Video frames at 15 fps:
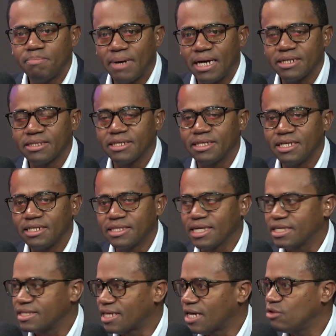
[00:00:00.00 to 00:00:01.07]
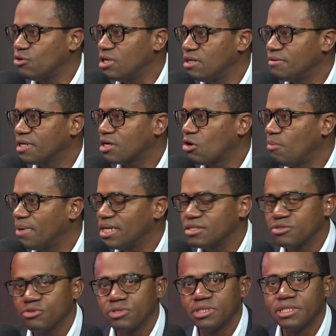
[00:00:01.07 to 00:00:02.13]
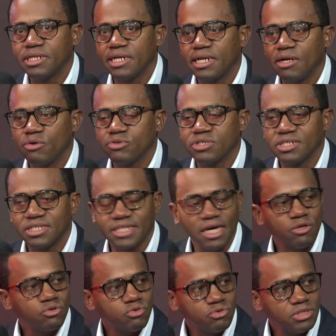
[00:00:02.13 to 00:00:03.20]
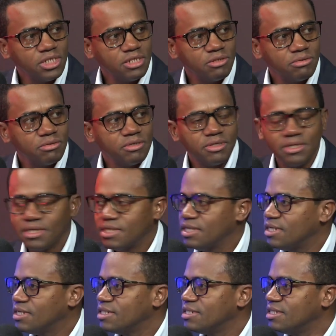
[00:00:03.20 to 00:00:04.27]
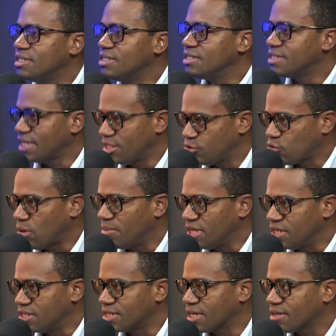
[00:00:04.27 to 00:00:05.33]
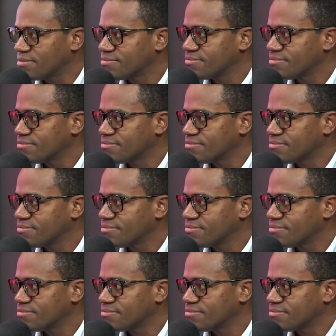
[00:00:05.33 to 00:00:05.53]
parte del Tratado de Libre Comercio entre los Estados Unidos y Centroamérica.